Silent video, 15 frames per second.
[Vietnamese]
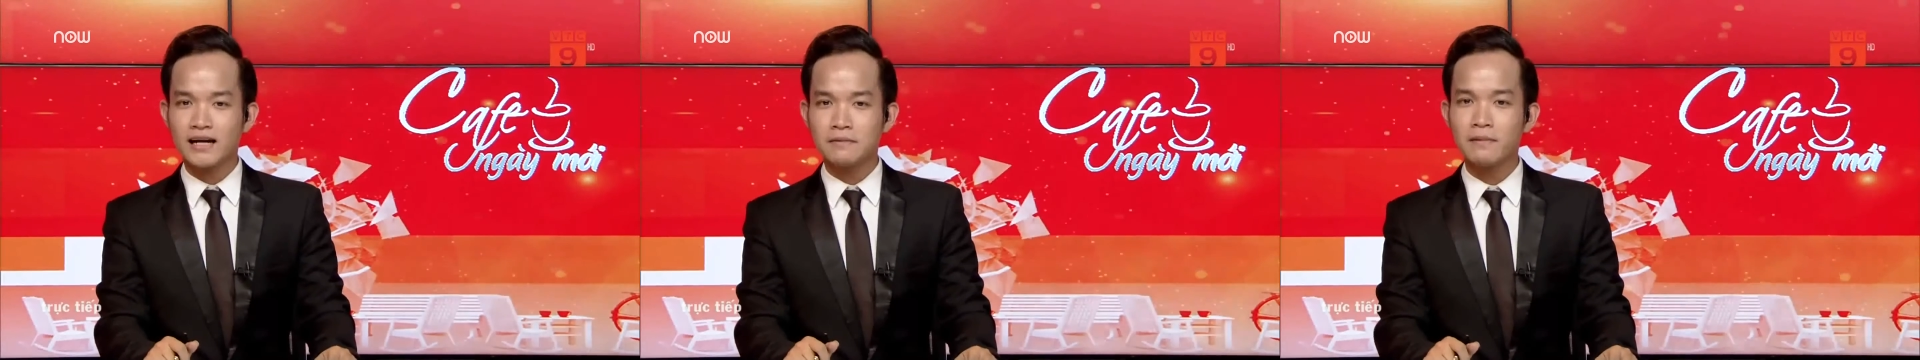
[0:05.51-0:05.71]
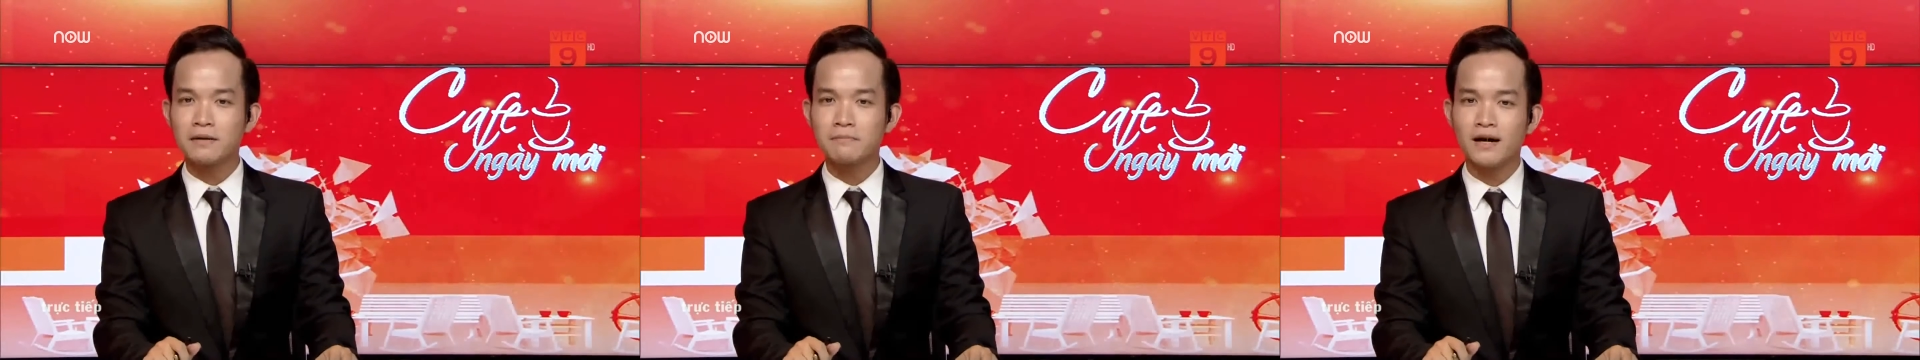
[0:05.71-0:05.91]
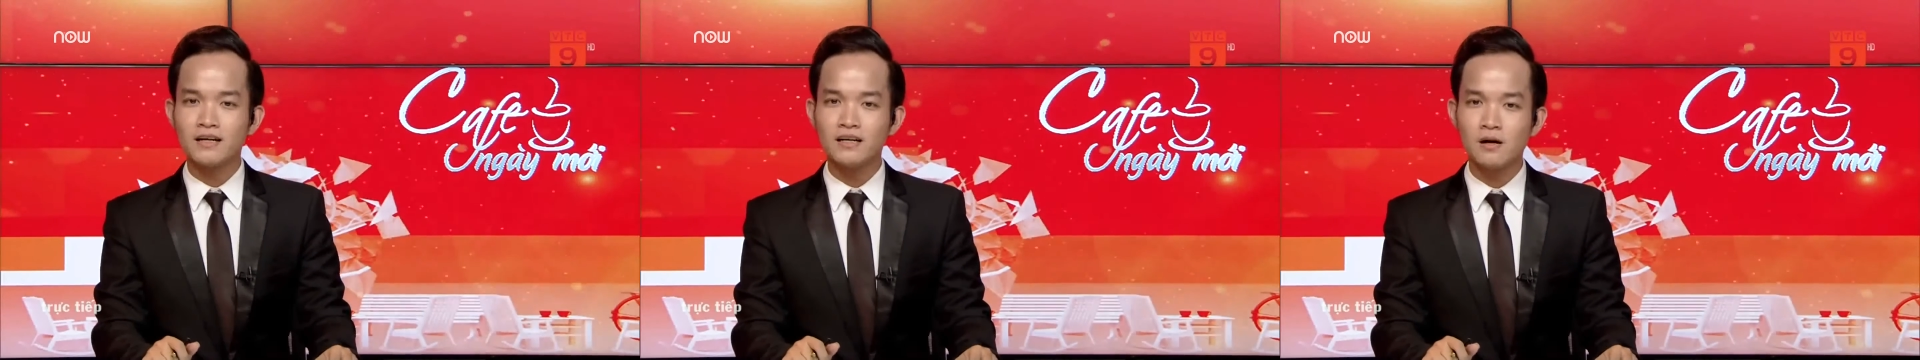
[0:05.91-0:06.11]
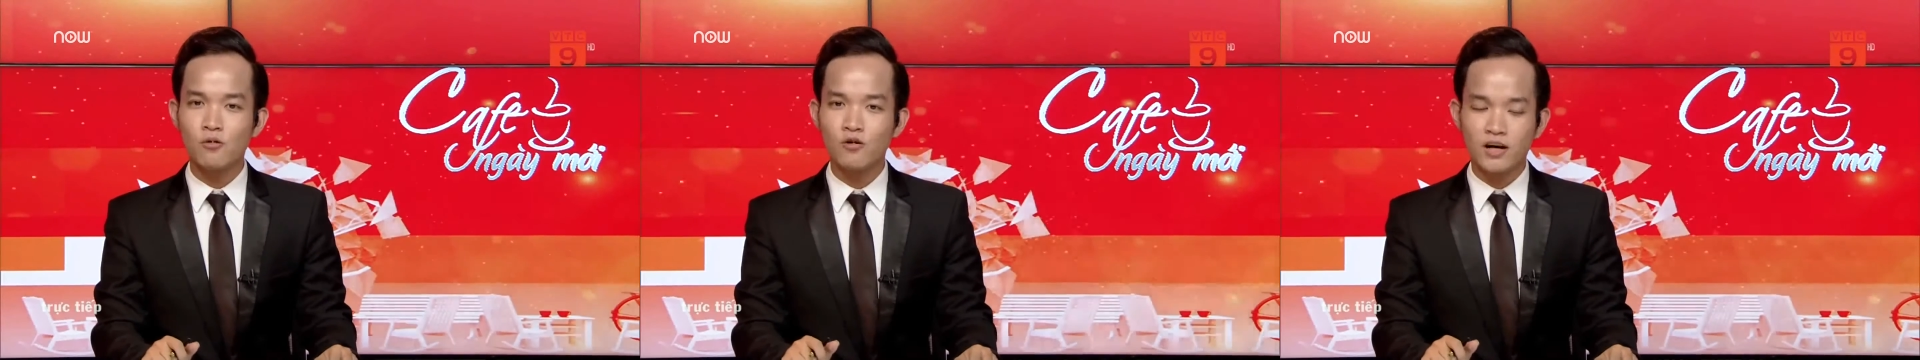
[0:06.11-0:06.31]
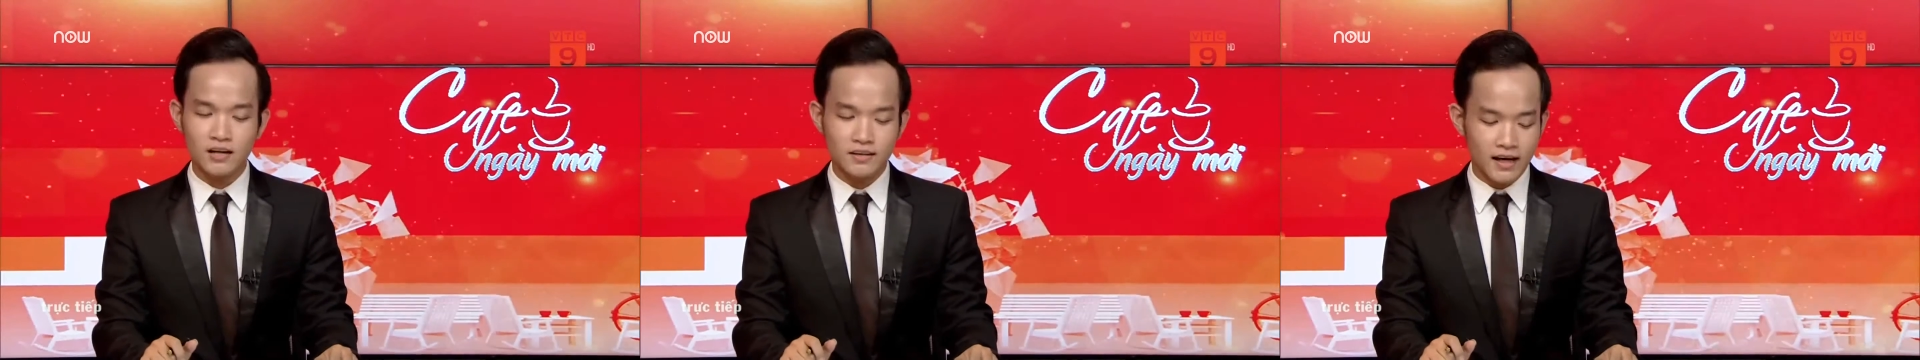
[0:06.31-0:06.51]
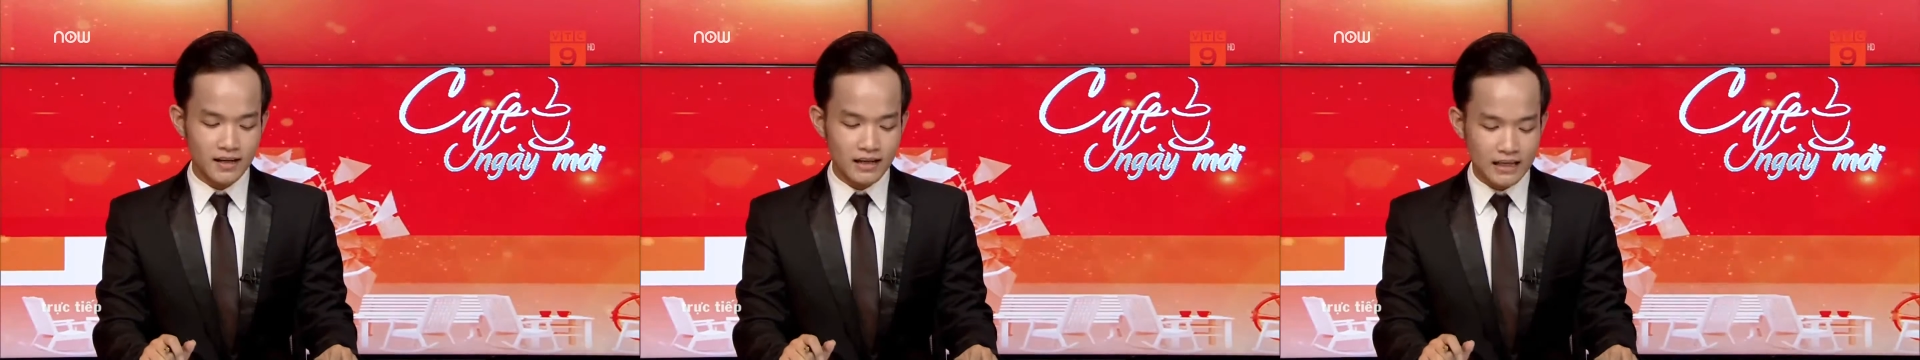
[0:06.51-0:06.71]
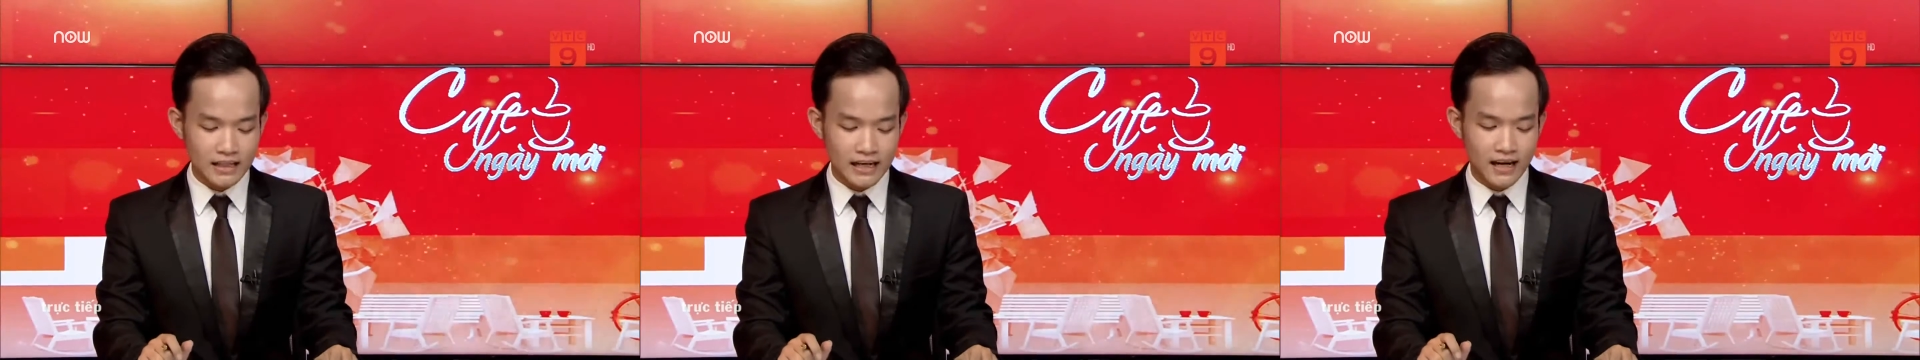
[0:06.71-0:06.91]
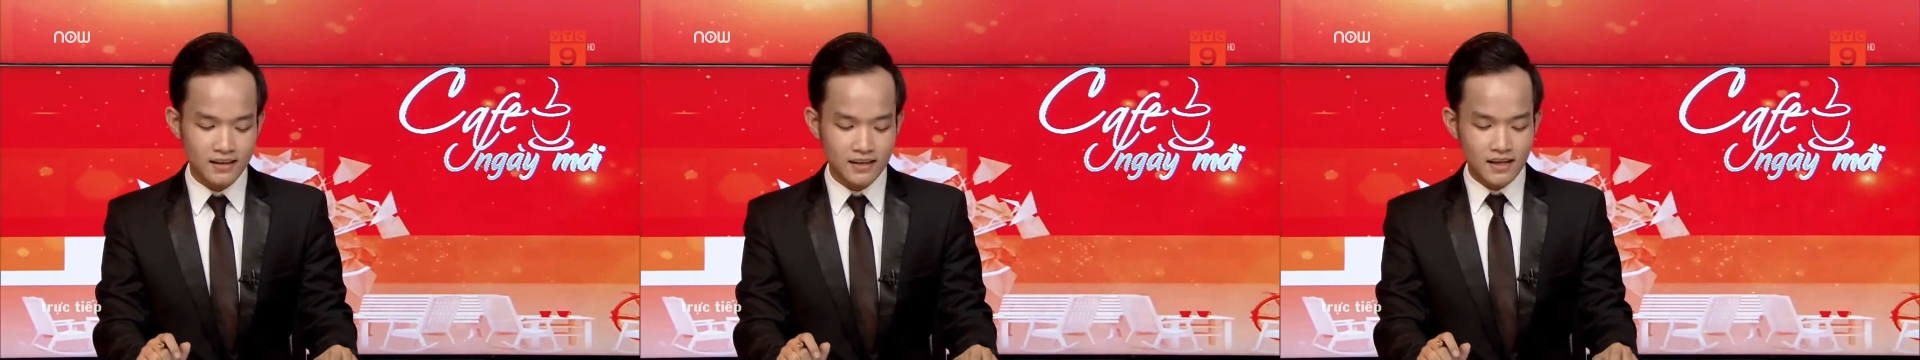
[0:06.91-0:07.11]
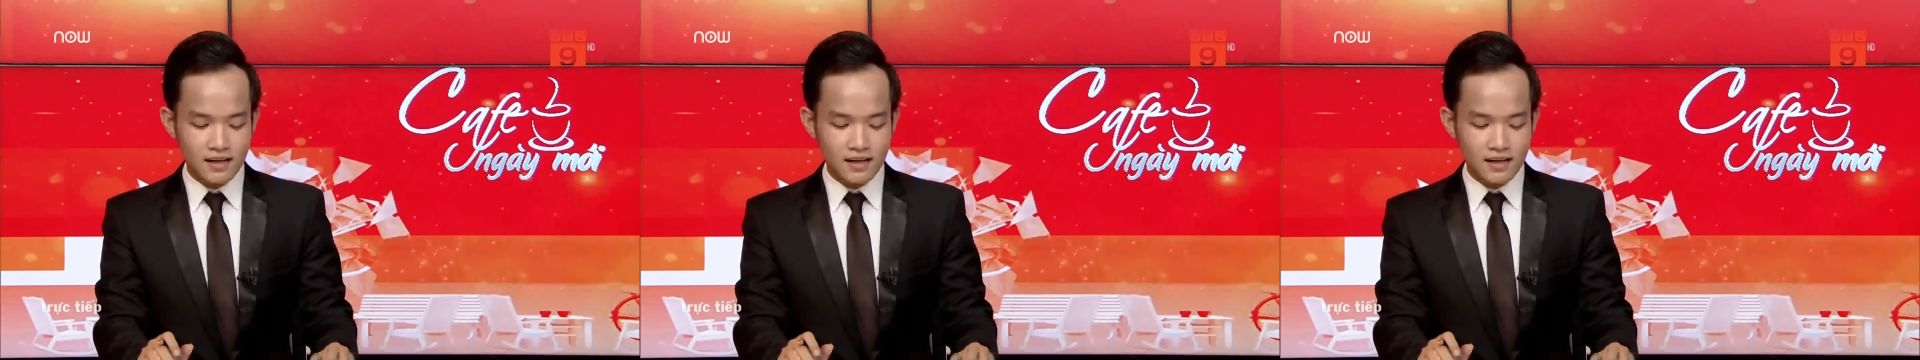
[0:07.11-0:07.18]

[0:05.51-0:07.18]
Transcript: may mắn có một cơ thể lành lặn,